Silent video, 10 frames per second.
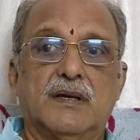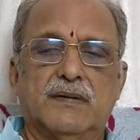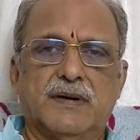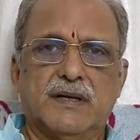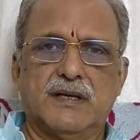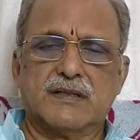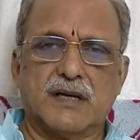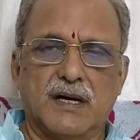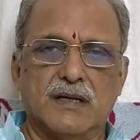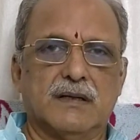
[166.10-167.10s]
ఇవన్నీ
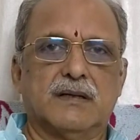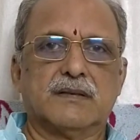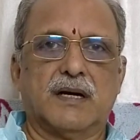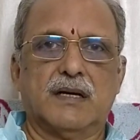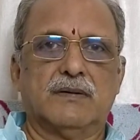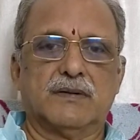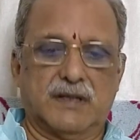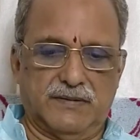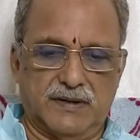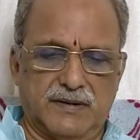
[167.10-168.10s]
చాలా చాలా
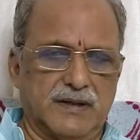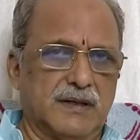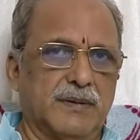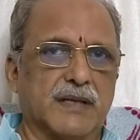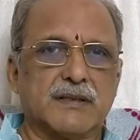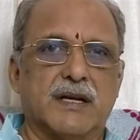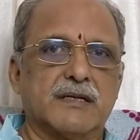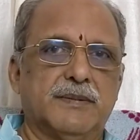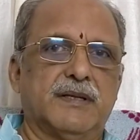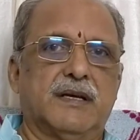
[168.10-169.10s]
ఉంటాయి ఇవన్నీ అన్నీ మాస్టర్
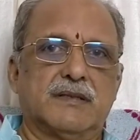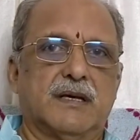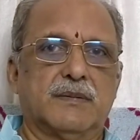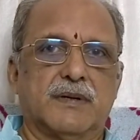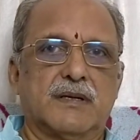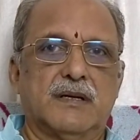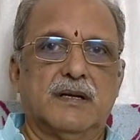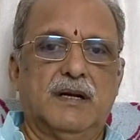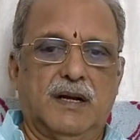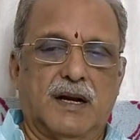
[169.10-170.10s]
ఎక్స్ప్లెయిన్ చేస్తారు మనకి
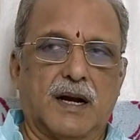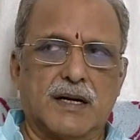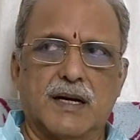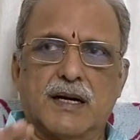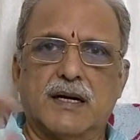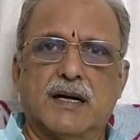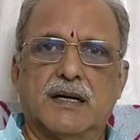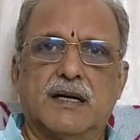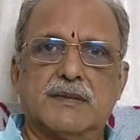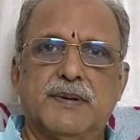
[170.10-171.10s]
అక్కడ అక్కడ
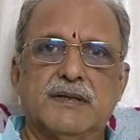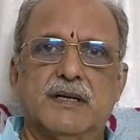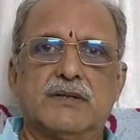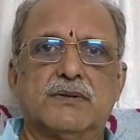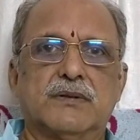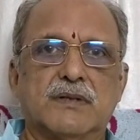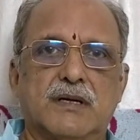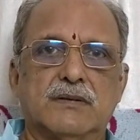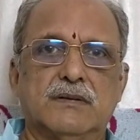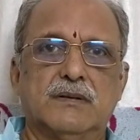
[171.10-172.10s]
ఎక్స్ప్లెయిన్ చేస్తూ
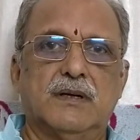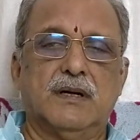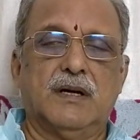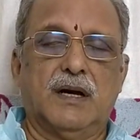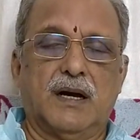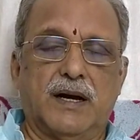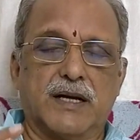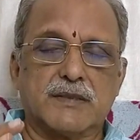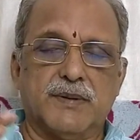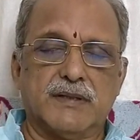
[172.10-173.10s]
ఉంటారు
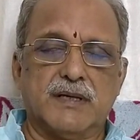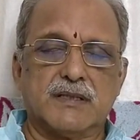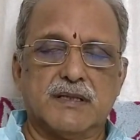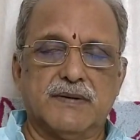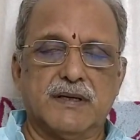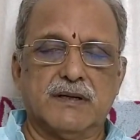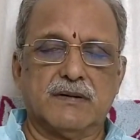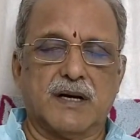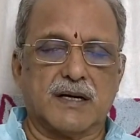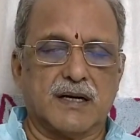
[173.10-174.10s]
ఎక్స్ప్లెయిన్ చేసేవన్నీ
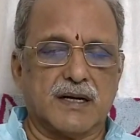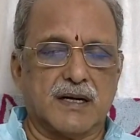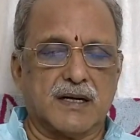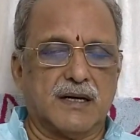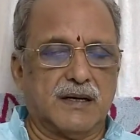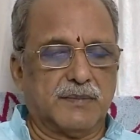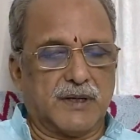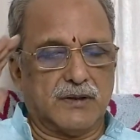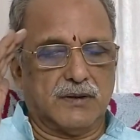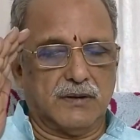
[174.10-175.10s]
కూడా అక్కడక్కడక్కడ
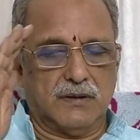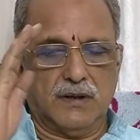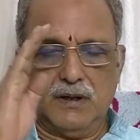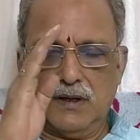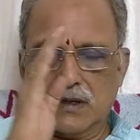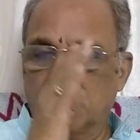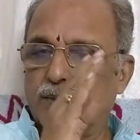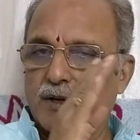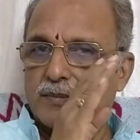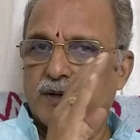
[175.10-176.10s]
మనలో
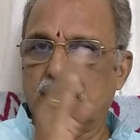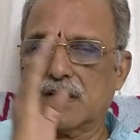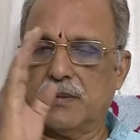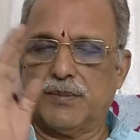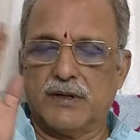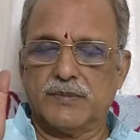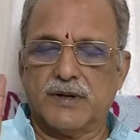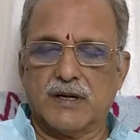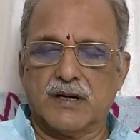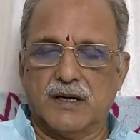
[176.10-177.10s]
కంపార్ట్మెంట్లు
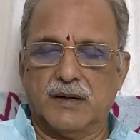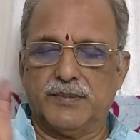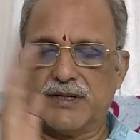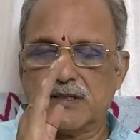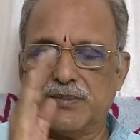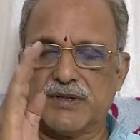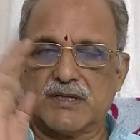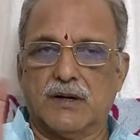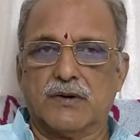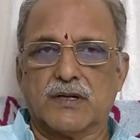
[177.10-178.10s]
కంపార్ట్మెంట్లుగా బిట్స్
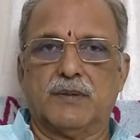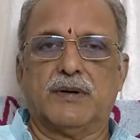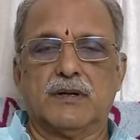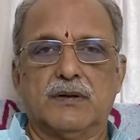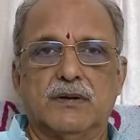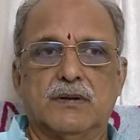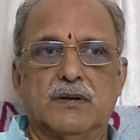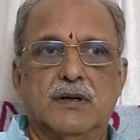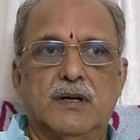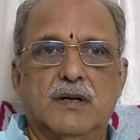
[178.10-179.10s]
బిట్స్గా ఉంటాయి మనలో
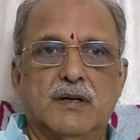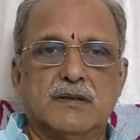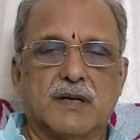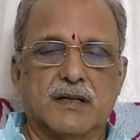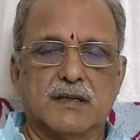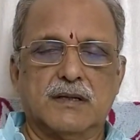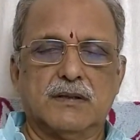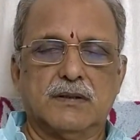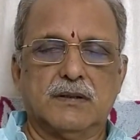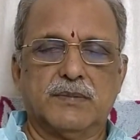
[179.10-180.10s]

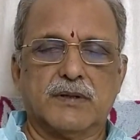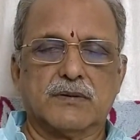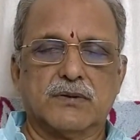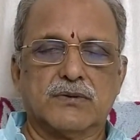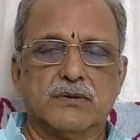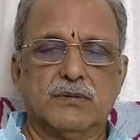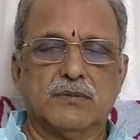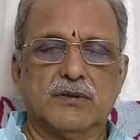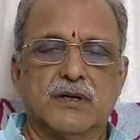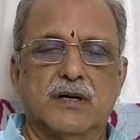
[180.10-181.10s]
సాధనలో మనం కొంచెం ముందుకు